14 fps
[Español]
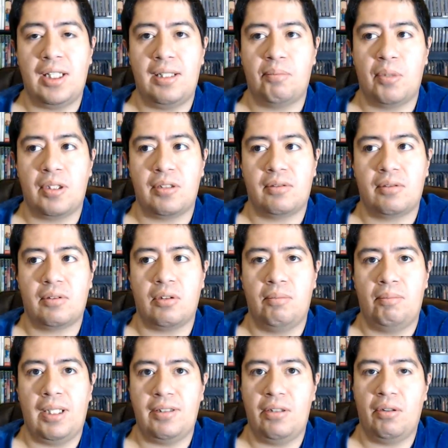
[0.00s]
pues con
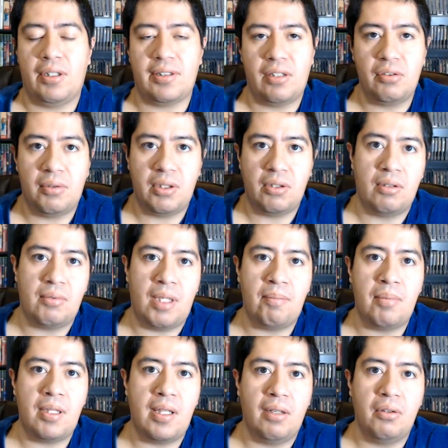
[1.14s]
base en lo que están subiendo en,
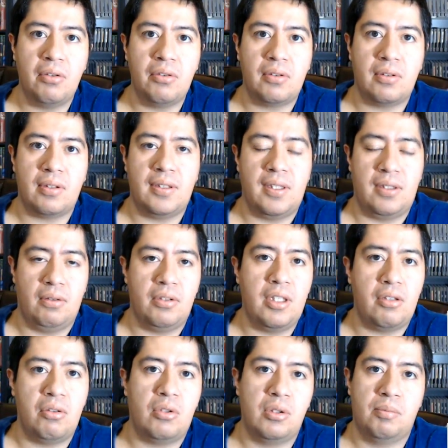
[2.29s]
videos, diciendo, oye
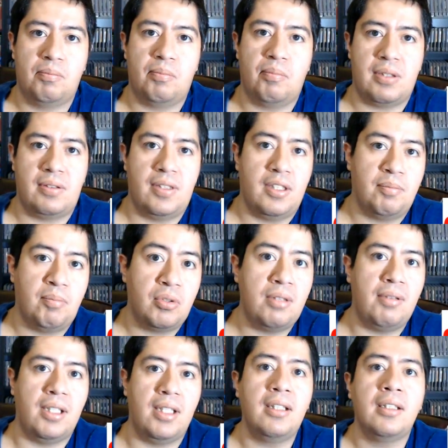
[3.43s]
YouTube, pues si es
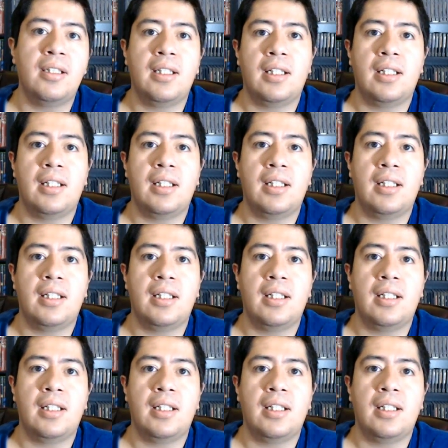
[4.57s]
posible,